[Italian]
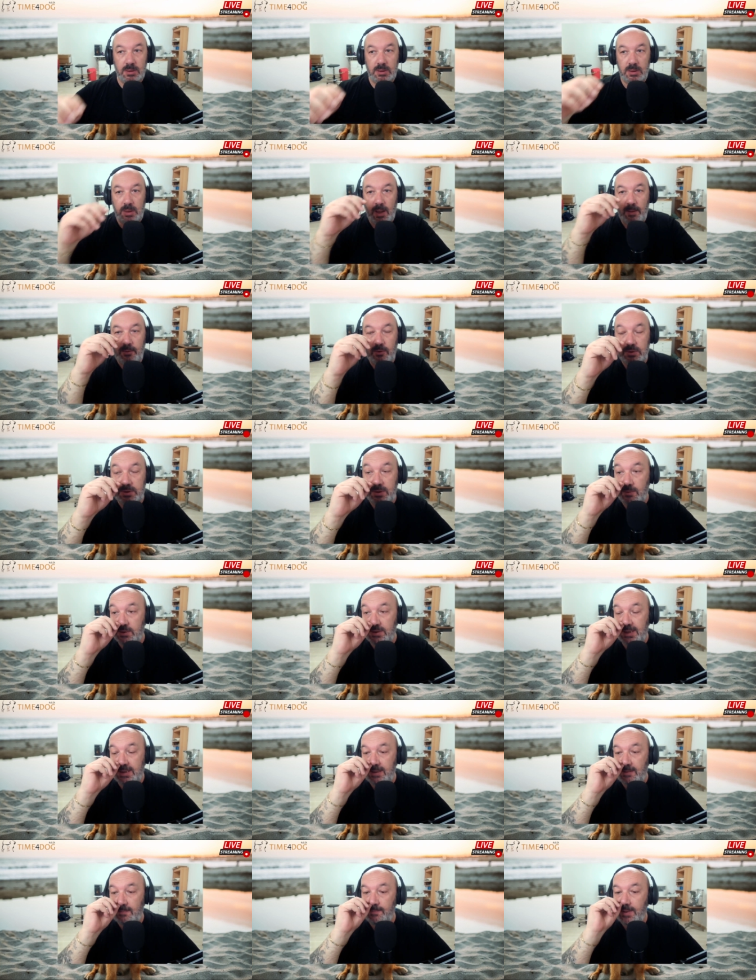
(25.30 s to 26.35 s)
almeno siamo
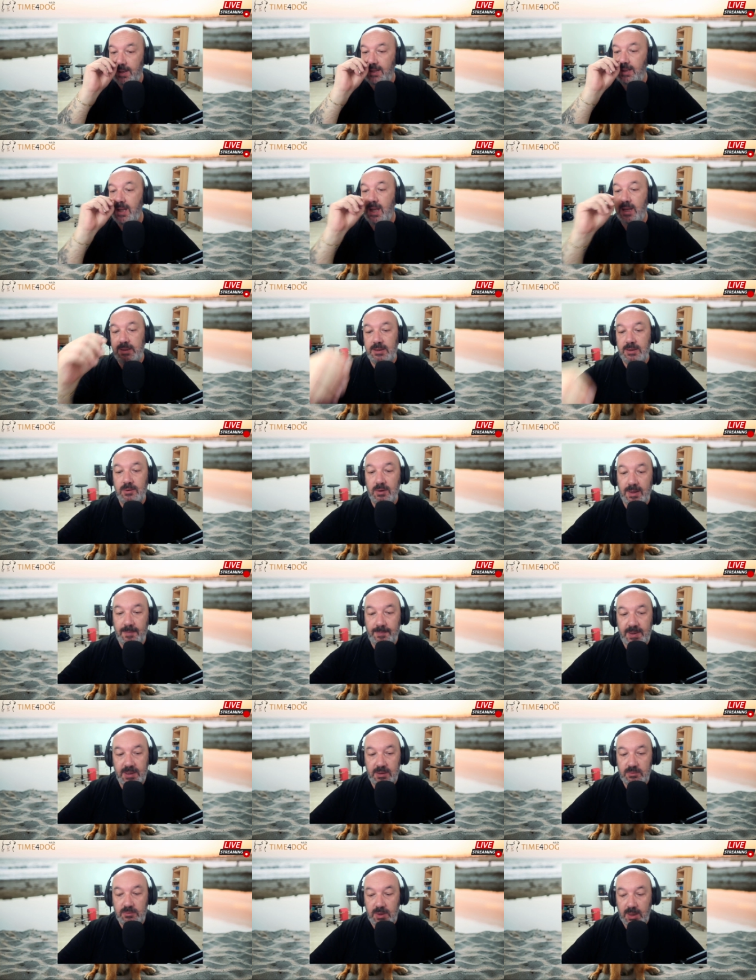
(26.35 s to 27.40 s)
stati impegnati con
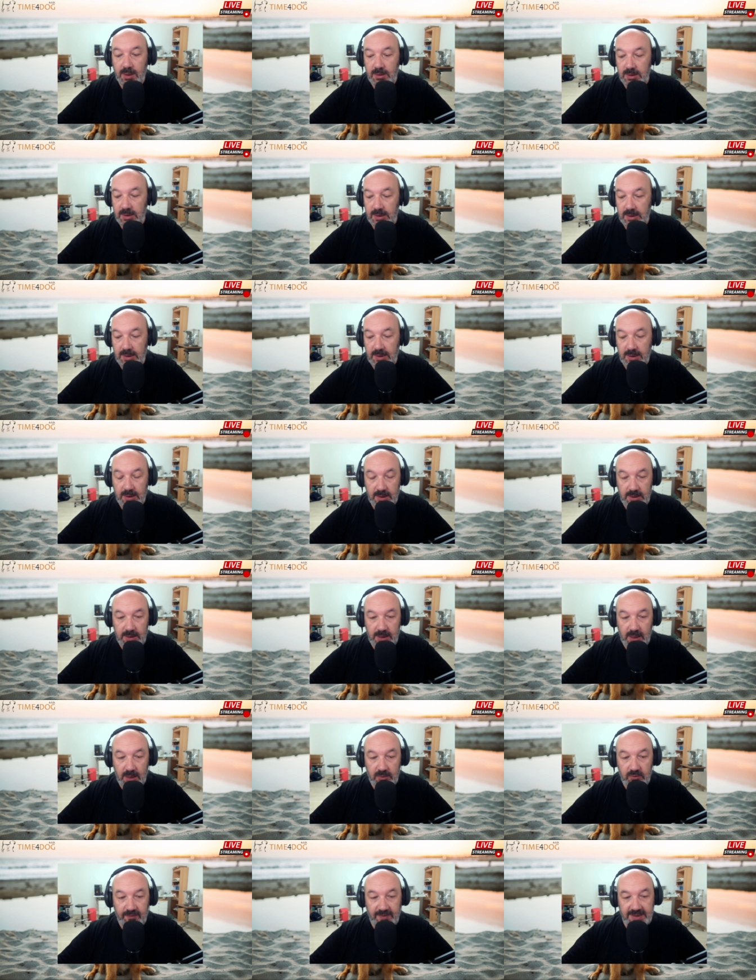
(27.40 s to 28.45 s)
l'apertura della
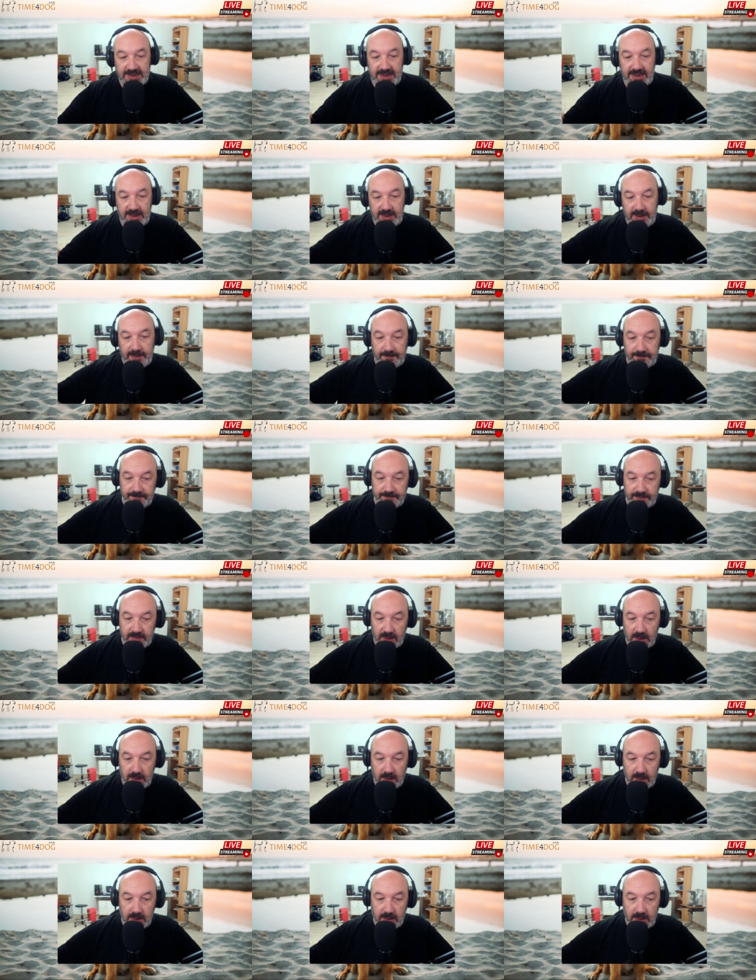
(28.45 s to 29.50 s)
nuova sede
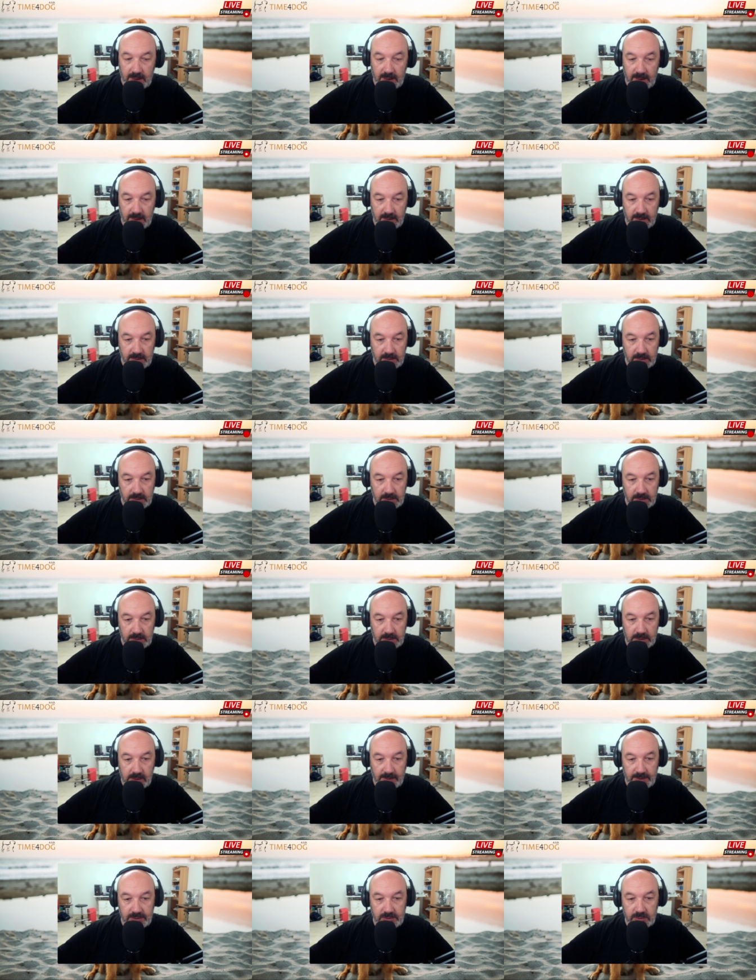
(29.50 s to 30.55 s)
che eh,
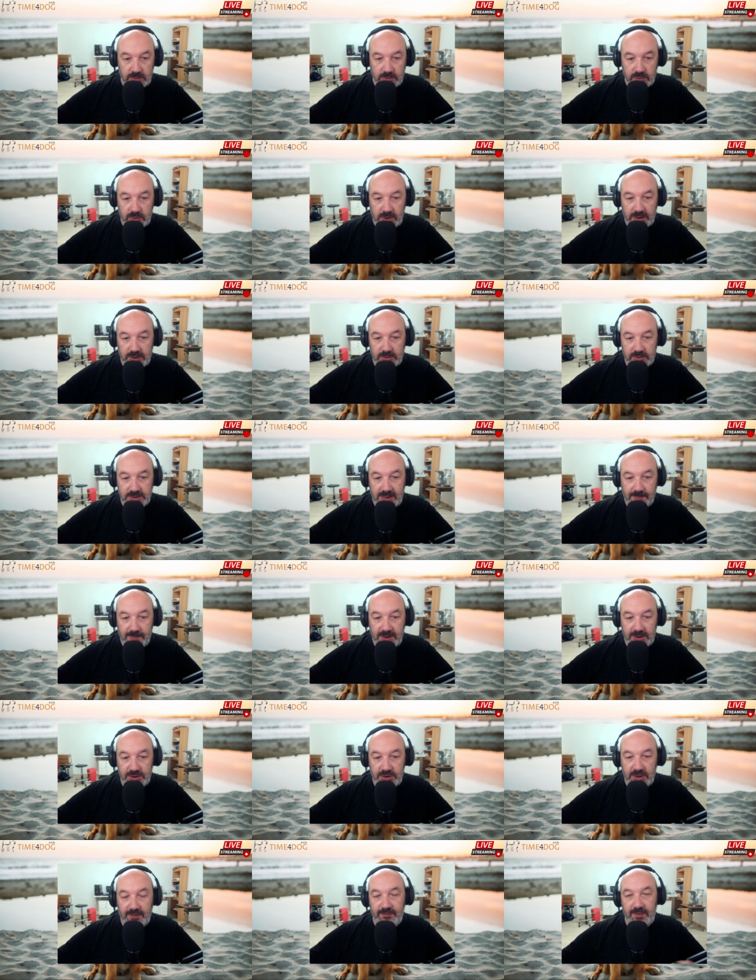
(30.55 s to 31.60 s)
insomma, su, sulla nostra
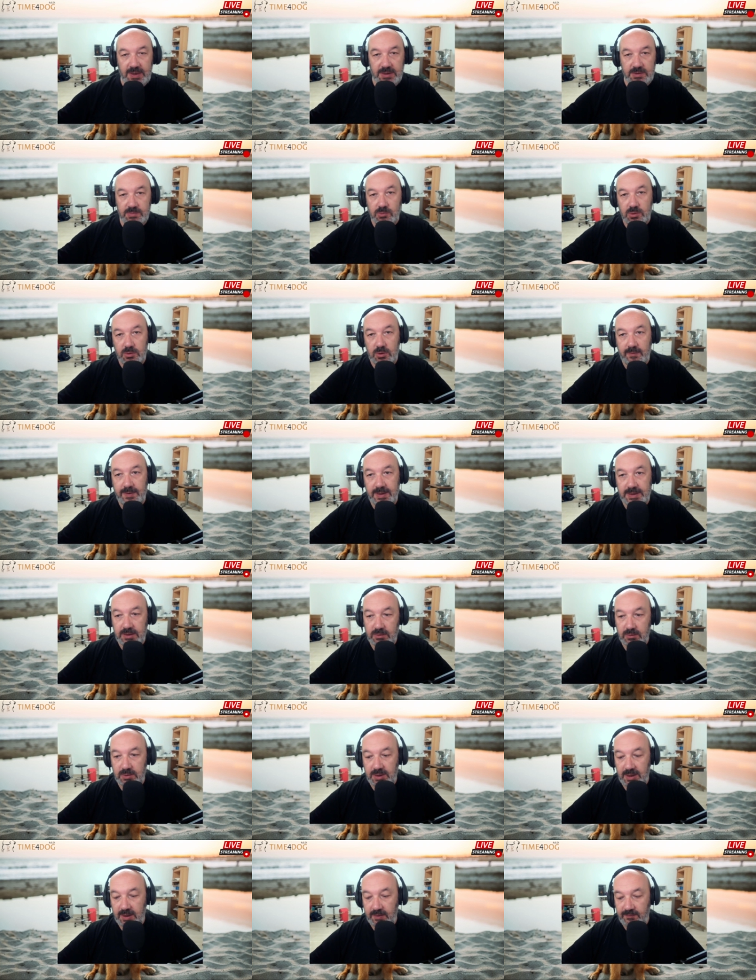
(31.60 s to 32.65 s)
pagina Facebook trovate
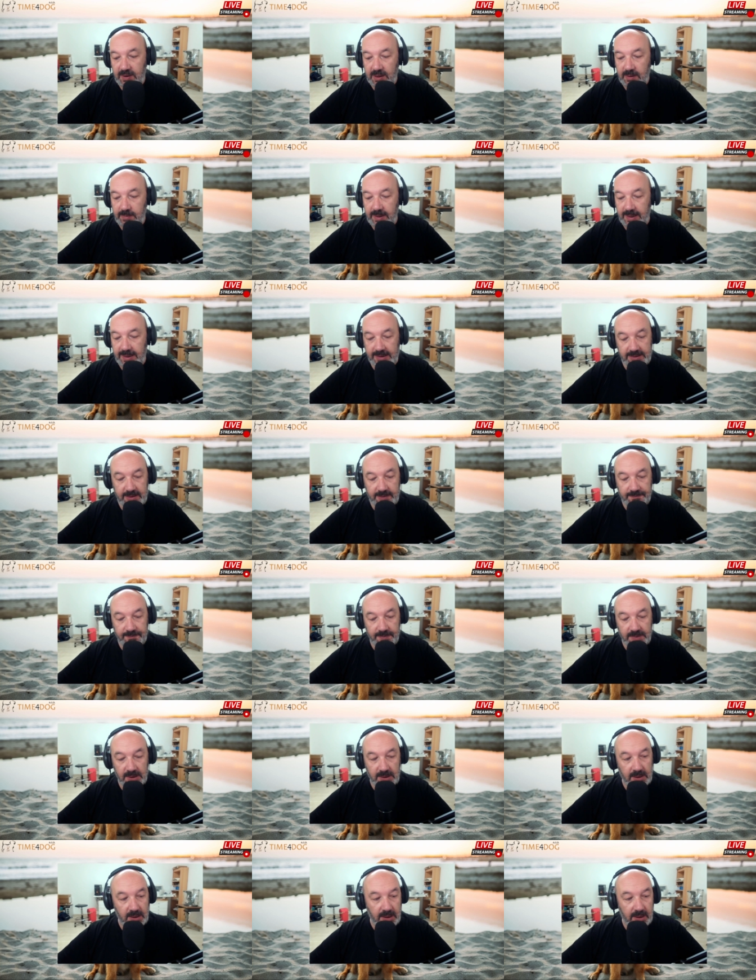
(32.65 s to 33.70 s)
tutti i riferimenti.
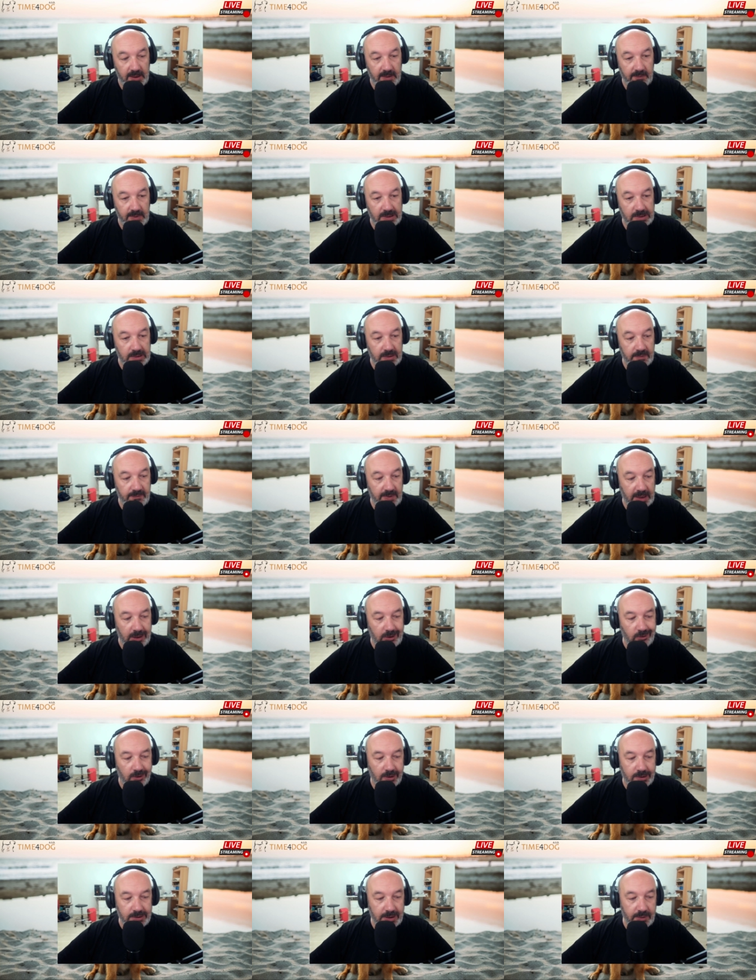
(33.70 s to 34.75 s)
Eh, vi
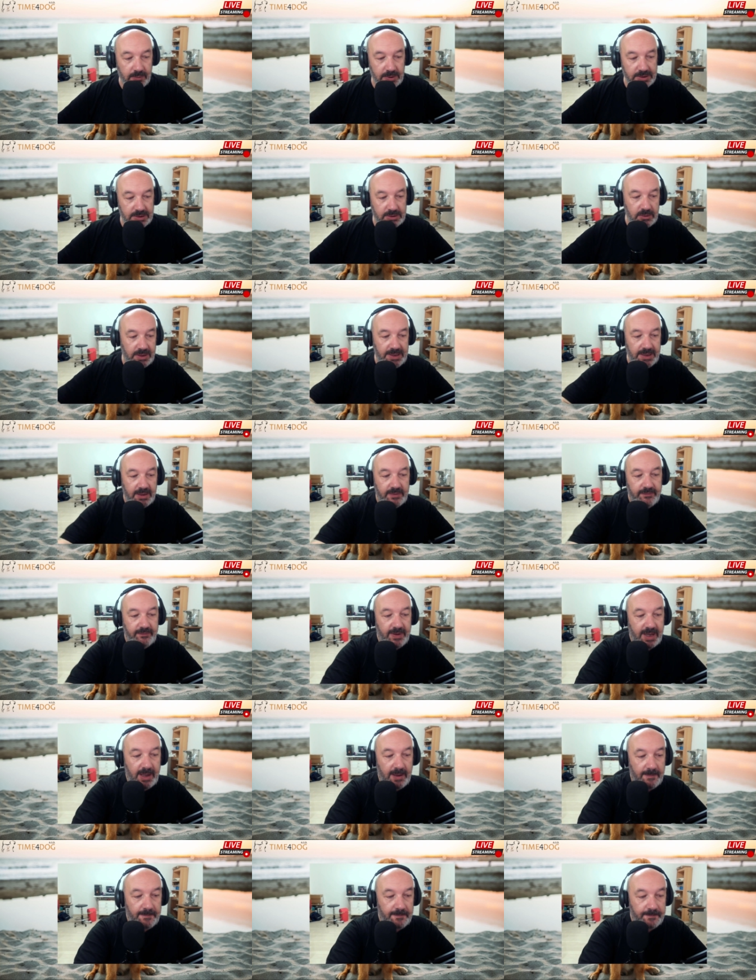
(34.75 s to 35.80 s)
ricordo che questo link
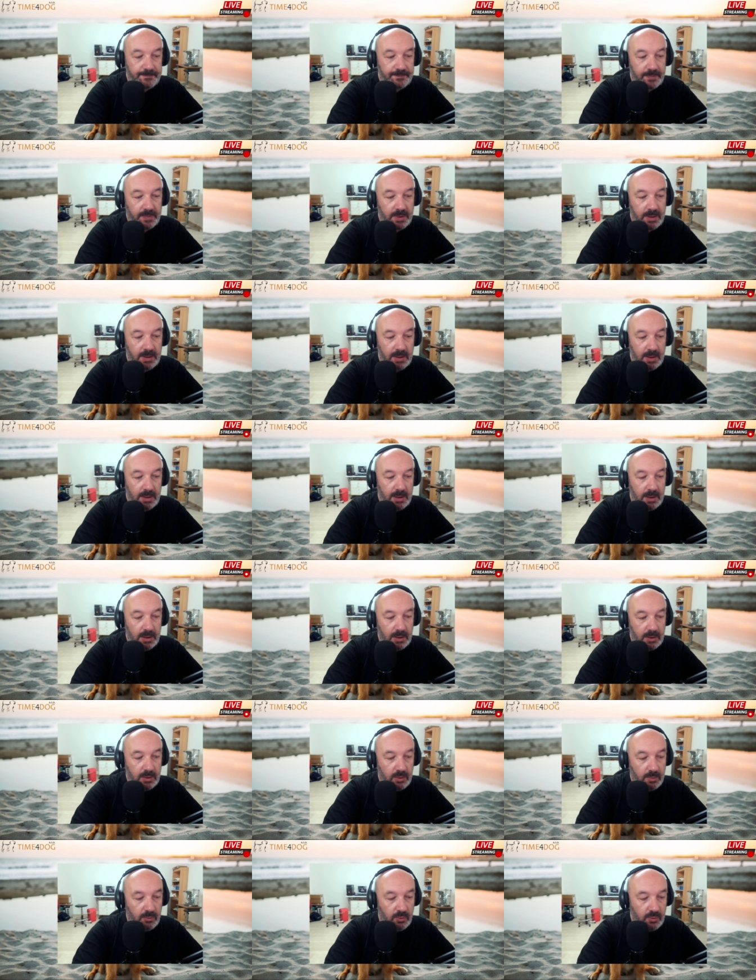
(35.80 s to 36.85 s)
verrà
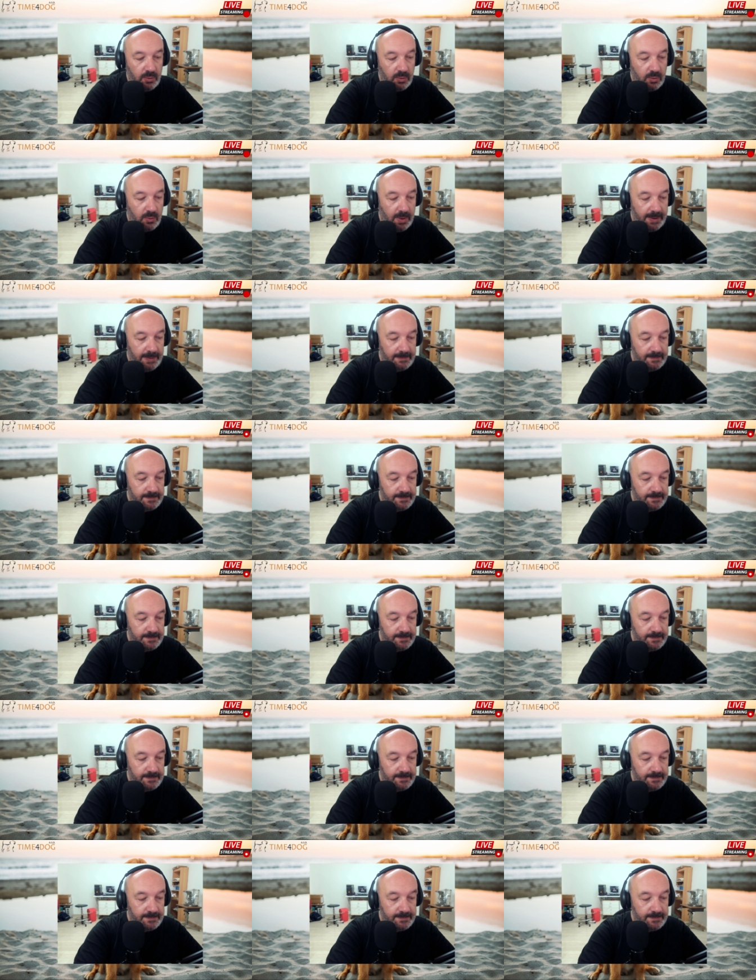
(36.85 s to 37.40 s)
comunque